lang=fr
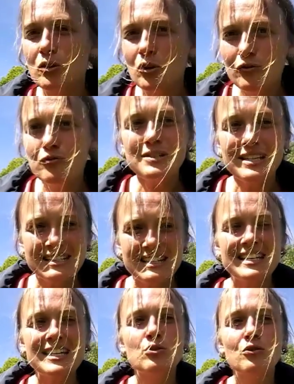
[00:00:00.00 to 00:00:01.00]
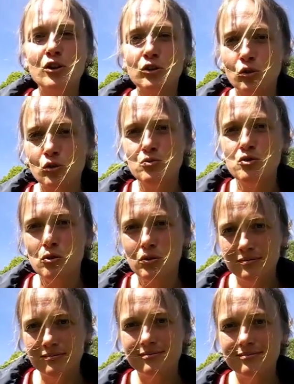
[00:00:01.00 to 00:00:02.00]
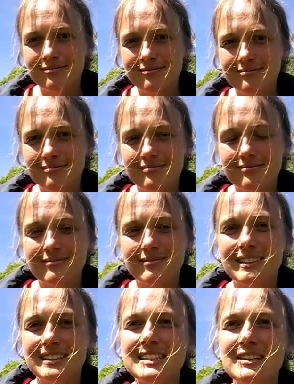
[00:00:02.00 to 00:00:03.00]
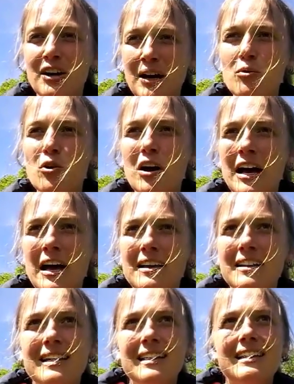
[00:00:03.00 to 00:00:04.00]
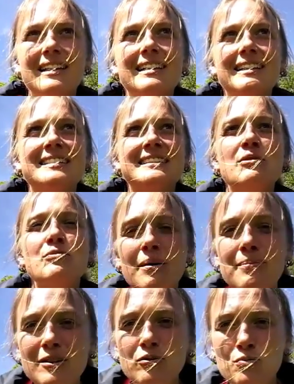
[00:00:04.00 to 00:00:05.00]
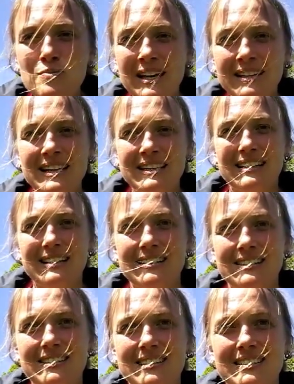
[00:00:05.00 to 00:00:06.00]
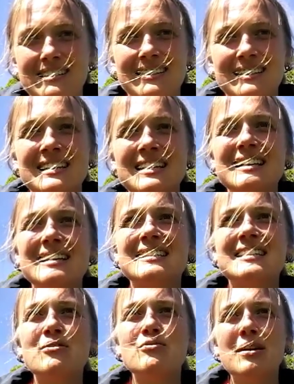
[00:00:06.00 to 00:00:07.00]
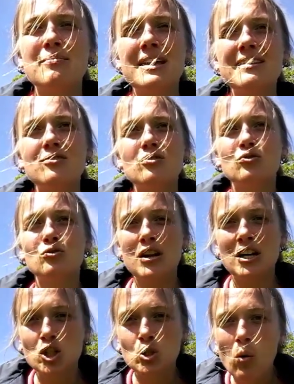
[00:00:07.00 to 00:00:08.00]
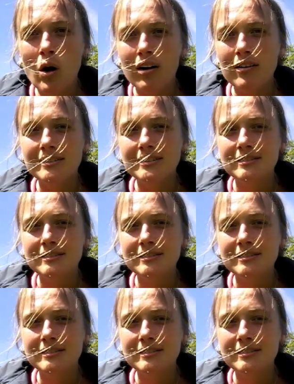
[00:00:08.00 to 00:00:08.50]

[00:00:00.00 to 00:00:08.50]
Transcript: que vous essayez de votre mieux. C'est vraiment... Ça lui amène du bien-être. Ça lui amène de la joie.